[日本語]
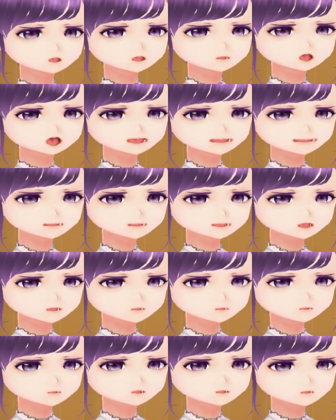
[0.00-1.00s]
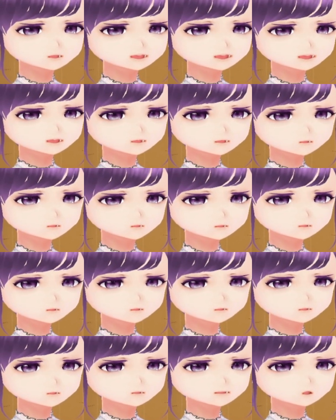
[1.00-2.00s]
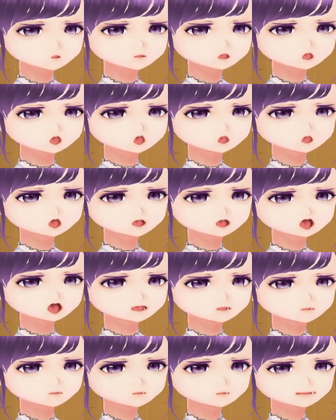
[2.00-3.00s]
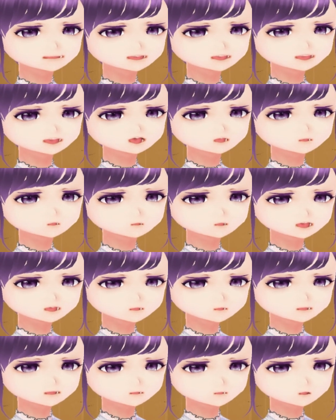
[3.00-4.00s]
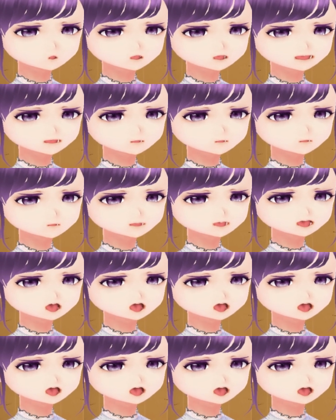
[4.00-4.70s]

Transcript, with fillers: おいお前、どうしてあんなことをし